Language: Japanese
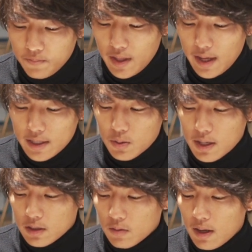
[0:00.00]
で
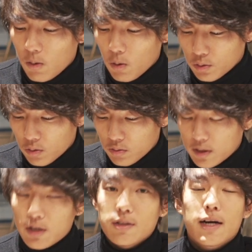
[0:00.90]
イソカンドはオートっ
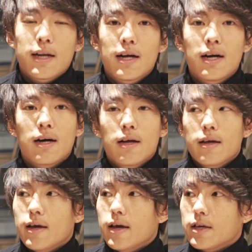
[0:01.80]
ていう流れが、
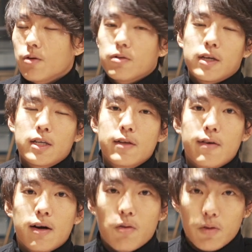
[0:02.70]
え基本的に
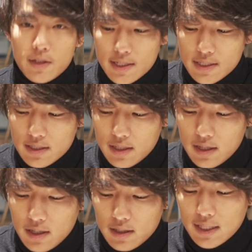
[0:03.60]
は多いです
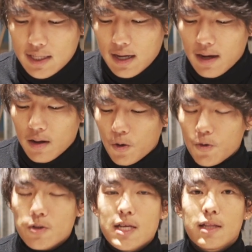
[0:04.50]
ただこ
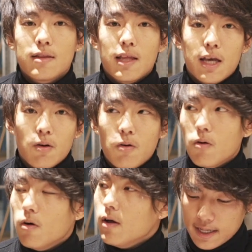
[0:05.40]
の設定
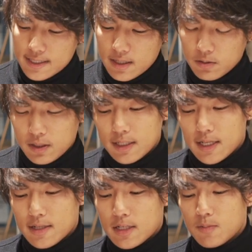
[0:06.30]
を回線の時に撮
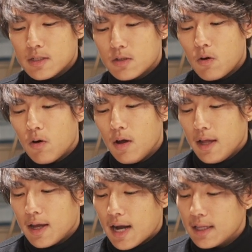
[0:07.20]
影しますと
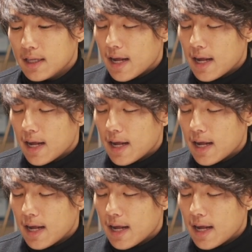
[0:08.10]
かな